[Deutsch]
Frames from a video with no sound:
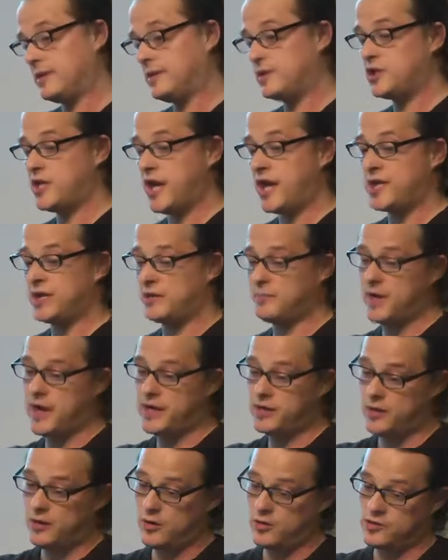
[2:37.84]
und die,
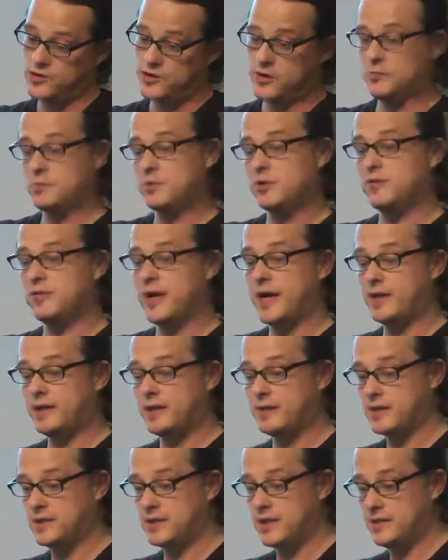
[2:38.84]
die
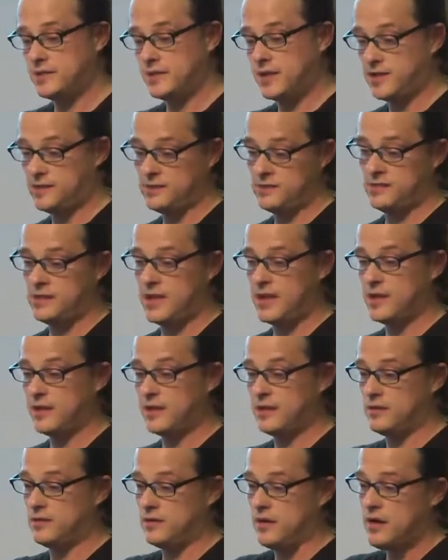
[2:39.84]
werden momentan
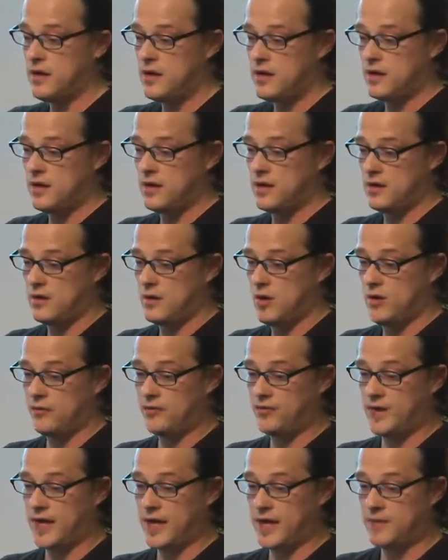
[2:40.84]
von
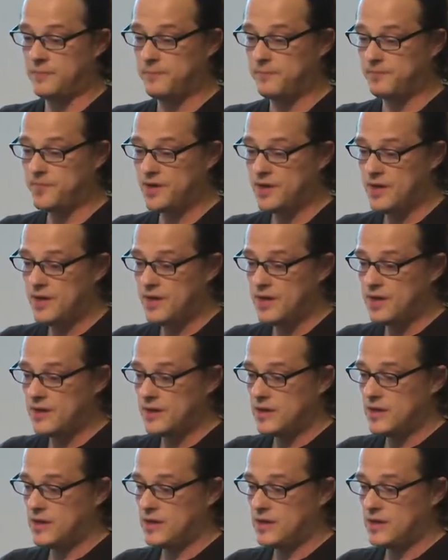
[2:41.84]
ihren Hosting-Providern